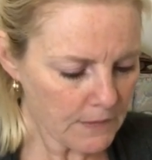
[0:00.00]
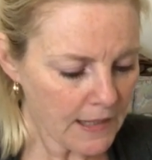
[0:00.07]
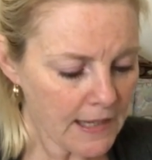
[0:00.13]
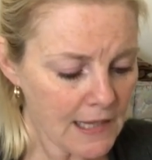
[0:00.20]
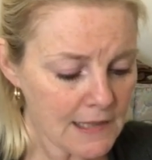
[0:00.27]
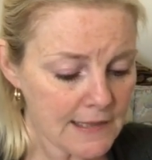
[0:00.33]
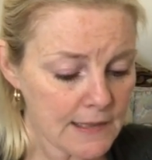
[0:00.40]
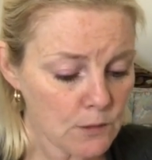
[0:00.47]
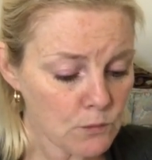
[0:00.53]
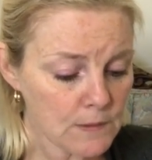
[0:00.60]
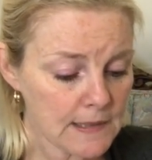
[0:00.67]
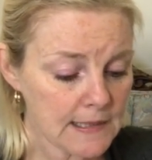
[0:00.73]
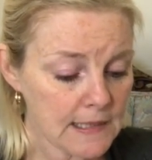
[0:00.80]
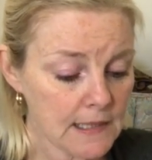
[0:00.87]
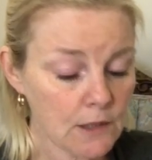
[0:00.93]
Elle dit
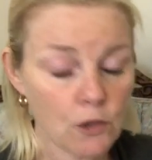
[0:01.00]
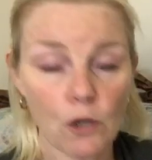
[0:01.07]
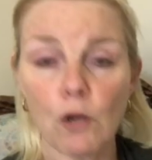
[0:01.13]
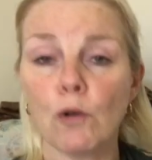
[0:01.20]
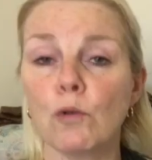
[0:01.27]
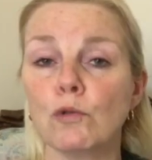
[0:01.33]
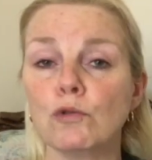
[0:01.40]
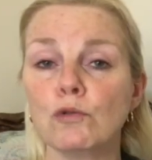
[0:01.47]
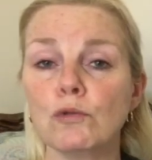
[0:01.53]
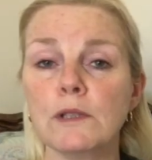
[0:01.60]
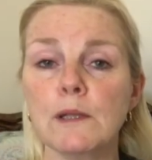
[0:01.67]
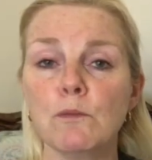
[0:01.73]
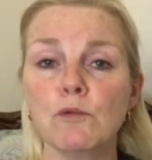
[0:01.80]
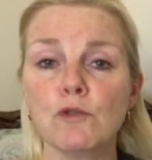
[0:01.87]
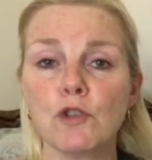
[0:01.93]
aussi qu'au tout
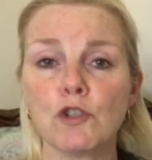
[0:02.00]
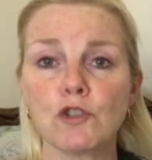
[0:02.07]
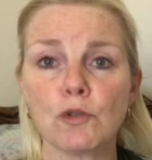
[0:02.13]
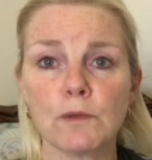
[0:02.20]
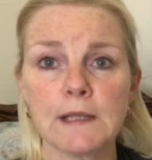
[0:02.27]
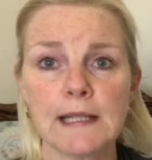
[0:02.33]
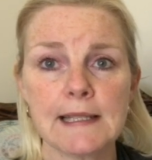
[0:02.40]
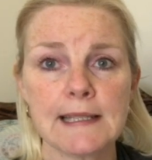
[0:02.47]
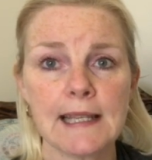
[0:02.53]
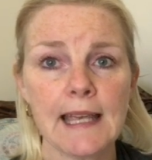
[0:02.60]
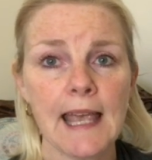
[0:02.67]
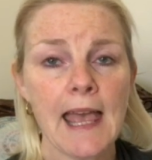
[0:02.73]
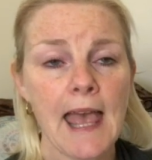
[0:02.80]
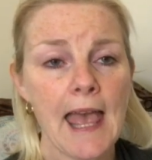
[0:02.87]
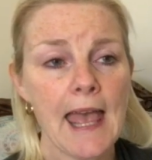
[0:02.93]
début de son décès,